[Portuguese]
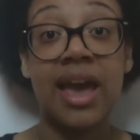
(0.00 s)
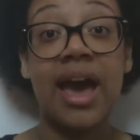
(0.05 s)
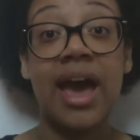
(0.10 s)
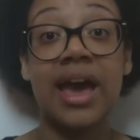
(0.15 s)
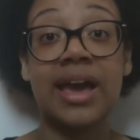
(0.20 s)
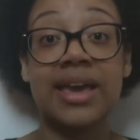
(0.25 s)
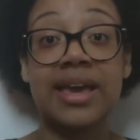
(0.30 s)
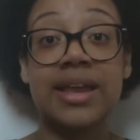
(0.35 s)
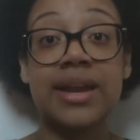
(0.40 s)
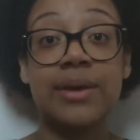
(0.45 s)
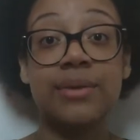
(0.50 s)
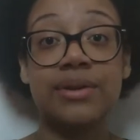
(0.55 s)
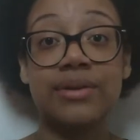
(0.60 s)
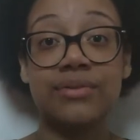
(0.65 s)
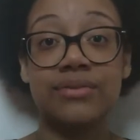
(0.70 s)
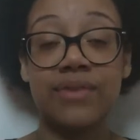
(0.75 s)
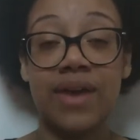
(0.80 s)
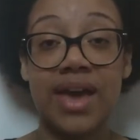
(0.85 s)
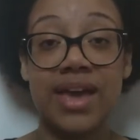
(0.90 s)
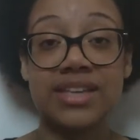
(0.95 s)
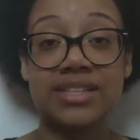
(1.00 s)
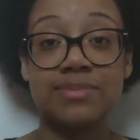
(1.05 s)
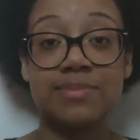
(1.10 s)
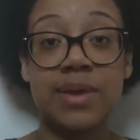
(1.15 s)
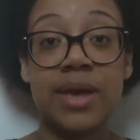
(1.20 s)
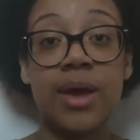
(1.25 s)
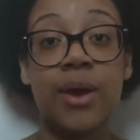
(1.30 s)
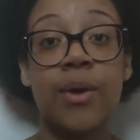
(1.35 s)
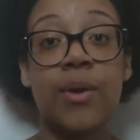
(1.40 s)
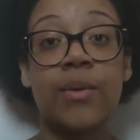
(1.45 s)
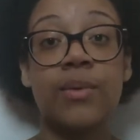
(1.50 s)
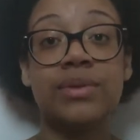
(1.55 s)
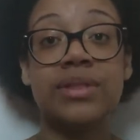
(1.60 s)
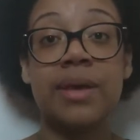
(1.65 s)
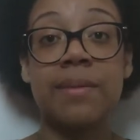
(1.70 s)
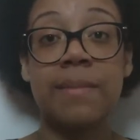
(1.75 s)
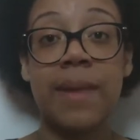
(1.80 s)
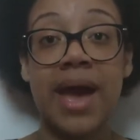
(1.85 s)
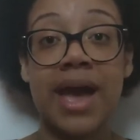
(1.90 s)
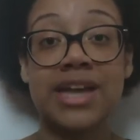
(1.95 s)
Aqui na Unifesp, o
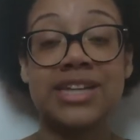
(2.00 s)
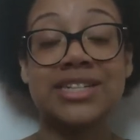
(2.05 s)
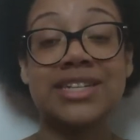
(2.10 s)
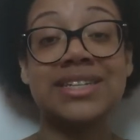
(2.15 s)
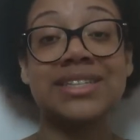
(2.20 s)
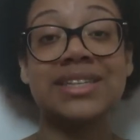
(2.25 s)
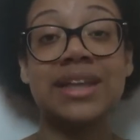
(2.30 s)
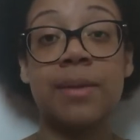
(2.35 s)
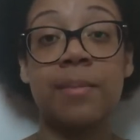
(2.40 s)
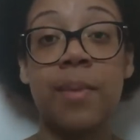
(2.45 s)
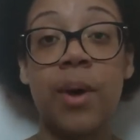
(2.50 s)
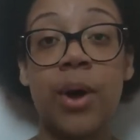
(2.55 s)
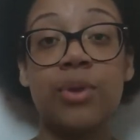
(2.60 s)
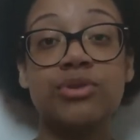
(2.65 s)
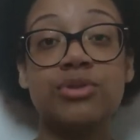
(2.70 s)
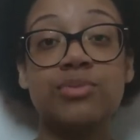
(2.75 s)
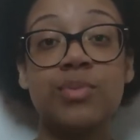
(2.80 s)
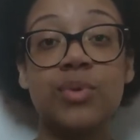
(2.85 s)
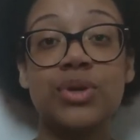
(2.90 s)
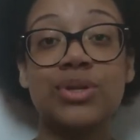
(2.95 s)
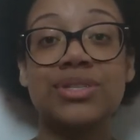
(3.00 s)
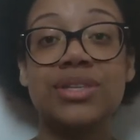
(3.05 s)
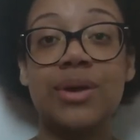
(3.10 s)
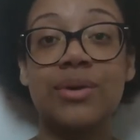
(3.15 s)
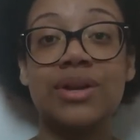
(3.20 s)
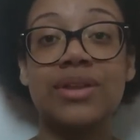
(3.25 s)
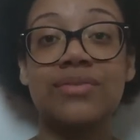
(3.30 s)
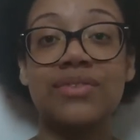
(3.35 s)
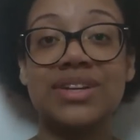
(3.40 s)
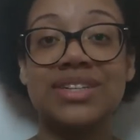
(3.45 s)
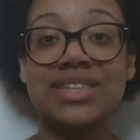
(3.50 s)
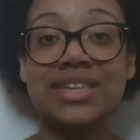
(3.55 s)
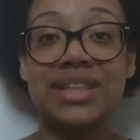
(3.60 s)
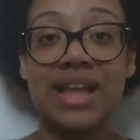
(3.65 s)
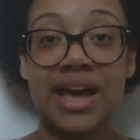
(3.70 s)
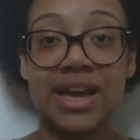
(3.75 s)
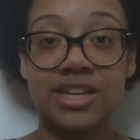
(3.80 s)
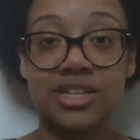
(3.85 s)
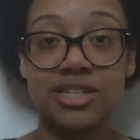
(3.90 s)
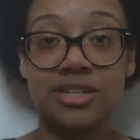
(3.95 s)
debate extrapola os muros da
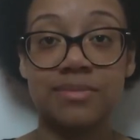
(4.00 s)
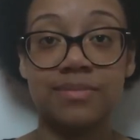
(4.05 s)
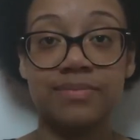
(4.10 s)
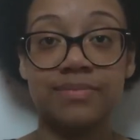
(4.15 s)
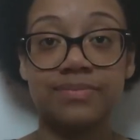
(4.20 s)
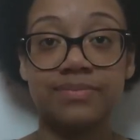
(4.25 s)
universidade.